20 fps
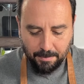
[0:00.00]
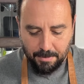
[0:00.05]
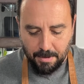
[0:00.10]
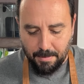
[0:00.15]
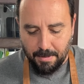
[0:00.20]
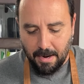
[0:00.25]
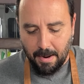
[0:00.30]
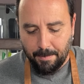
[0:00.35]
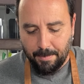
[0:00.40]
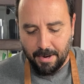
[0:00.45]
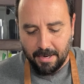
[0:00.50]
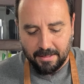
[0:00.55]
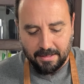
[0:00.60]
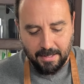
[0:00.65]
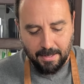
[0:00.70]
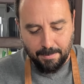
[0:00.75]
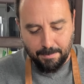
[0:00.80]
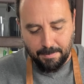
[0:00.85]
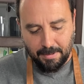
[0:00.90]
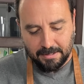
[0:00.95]
primera
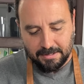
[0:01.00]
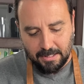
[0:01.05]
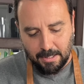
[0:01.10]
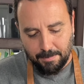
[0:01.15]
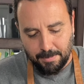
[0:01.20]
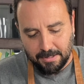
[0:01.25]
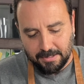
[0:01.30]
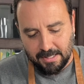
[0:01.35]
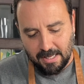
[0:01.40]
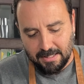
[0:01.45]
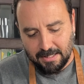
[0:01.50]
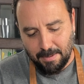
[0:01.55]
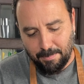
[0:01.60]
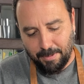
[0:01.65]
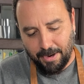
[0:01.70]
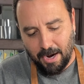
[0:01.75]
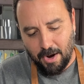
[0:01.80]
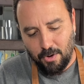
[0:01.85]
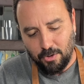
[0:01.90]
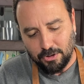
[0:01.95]
parte va a ser bastante
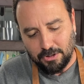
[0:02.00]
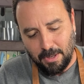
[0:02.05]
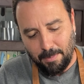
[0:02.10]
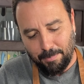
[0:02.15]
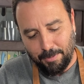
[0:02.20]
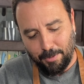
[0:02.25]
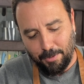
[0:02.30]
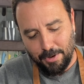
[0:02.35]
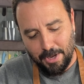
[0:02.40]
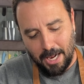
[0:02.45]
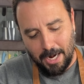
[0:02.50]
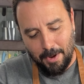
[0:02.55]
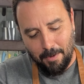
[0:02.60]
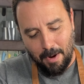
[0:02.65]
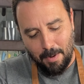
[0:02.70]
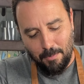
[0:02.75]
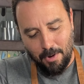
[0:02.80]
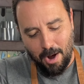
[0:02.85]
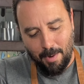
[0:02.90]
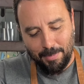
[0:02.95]
pegajosa, pero ya le
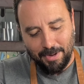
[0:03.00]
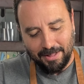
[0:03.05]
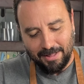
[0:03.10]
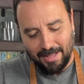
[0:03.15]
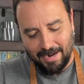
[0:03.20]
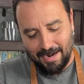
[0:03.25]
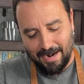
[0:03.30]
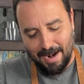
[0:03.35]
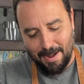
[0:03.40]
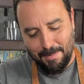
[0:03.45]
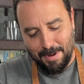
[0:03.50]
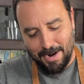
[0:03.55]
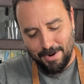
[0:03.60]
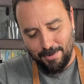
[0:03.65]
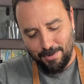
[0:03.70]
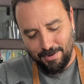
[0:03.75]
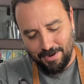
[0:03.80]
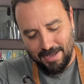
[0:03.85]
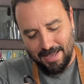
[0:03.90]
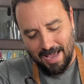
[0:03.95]
vamos a meter la
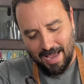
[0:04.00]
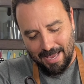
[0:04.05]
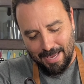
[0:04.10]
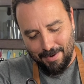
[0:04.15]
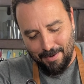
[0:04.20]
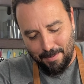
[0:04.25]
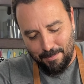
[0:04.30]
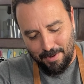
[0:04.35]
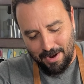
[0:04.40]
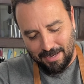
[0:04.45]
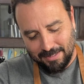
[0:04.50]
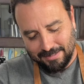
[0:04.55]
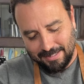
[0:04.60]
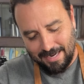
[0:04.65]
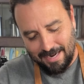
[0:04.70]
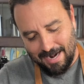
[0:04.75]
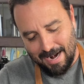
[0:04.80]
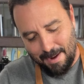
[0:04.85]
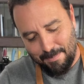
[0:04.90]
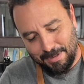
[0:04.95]
mano y ahí vamos a
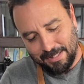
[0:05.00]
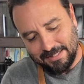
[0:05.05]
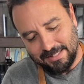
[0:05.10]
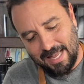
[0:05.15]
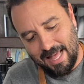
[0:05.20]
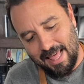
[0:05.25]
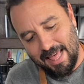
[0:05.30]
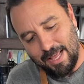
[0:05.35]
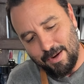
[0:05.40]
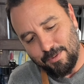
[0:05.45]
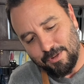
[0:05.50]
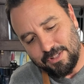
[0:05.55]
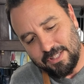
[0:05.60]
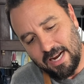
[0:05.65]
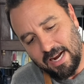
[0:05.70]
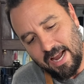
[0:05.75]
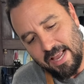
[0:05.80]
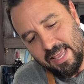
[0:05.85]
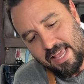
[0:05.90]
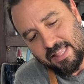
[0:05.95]
hacer la amasada de
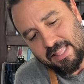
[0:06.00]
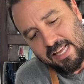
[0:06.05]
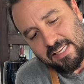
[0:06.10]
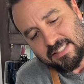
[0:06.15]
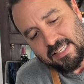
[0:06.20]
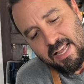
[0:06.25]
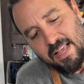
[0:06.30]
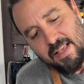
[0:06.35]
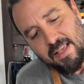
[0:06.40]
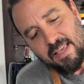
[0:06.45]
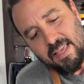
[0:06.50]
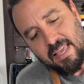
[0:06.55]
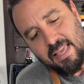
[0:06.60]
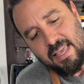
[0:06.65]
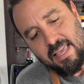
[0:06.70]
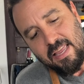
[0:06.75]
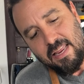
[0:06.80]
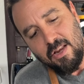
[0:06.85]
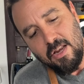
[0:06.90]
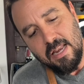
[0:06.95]
nuestras galletas
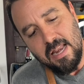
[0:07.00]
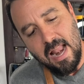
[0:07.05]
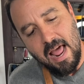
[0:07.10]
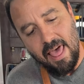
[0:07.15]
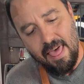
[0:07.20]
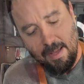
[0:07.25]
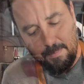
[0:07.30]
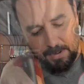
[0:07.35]
y nada